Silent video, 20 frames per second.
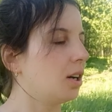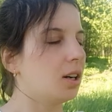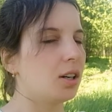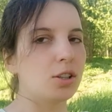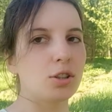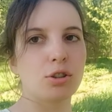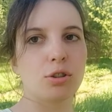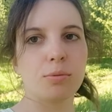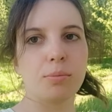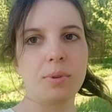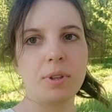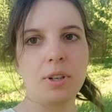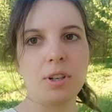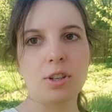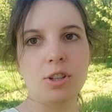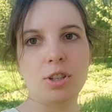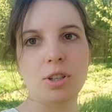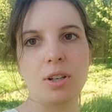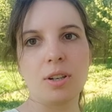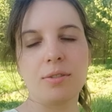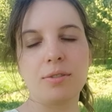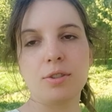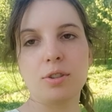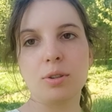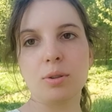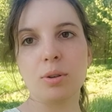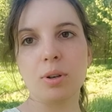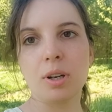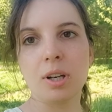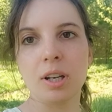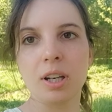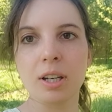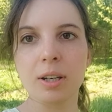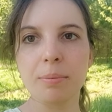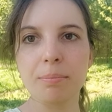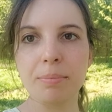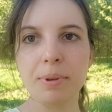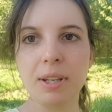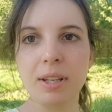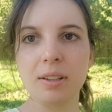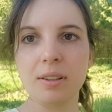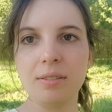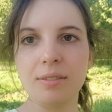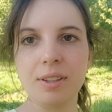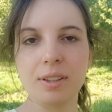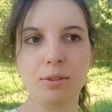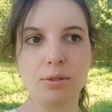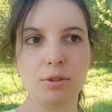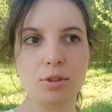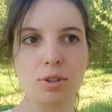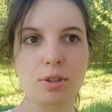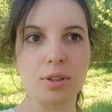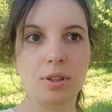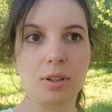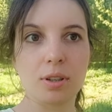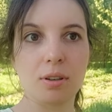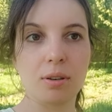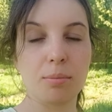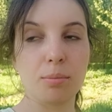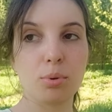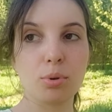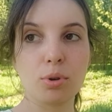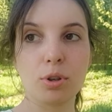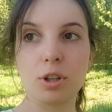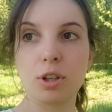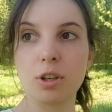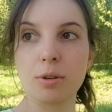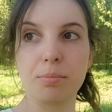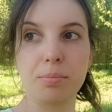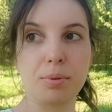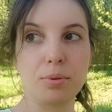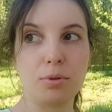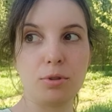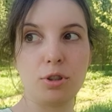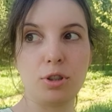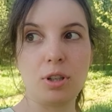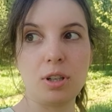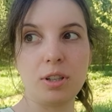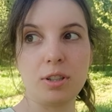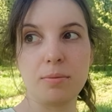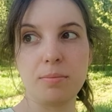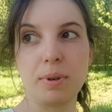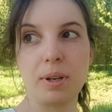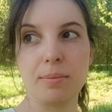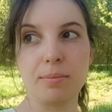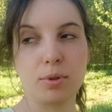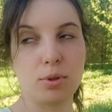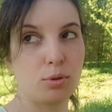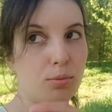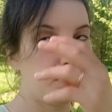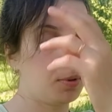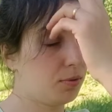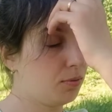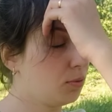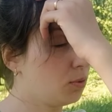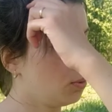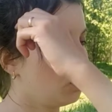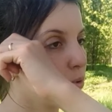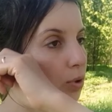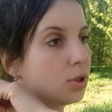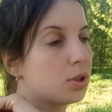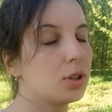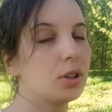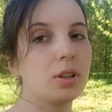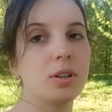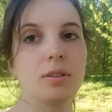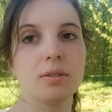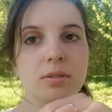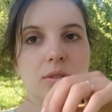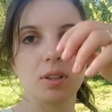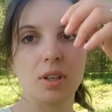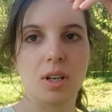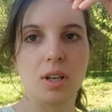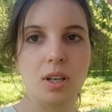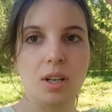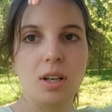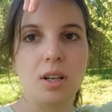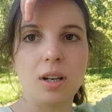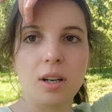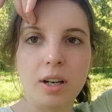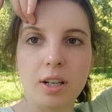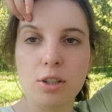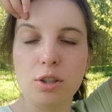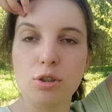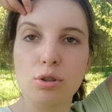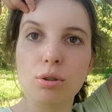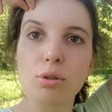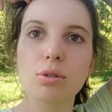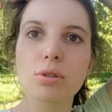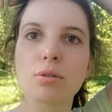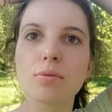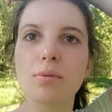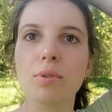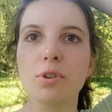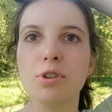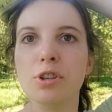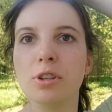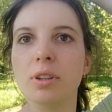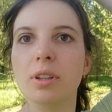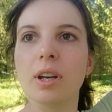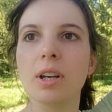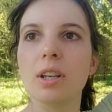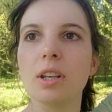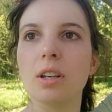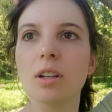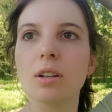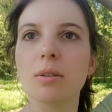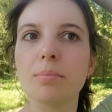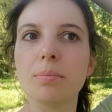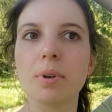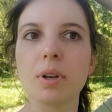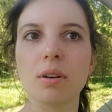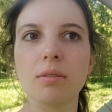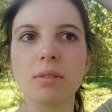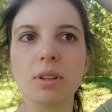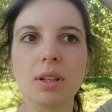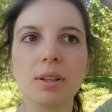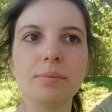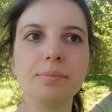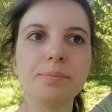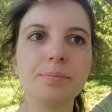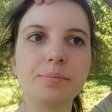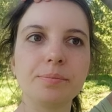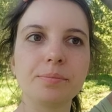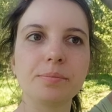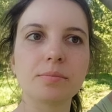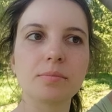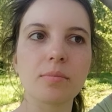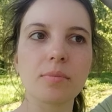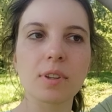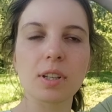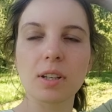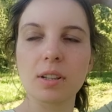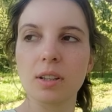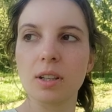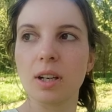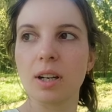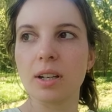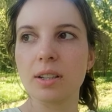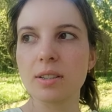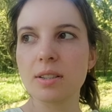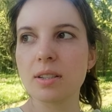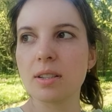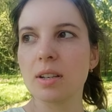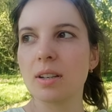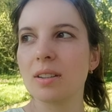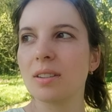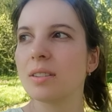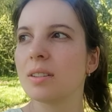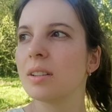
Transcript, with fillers: что мы решили все передвинуть. Бургеры получились прям супер вкусные. Катя что-то свой не доел, правда до конца.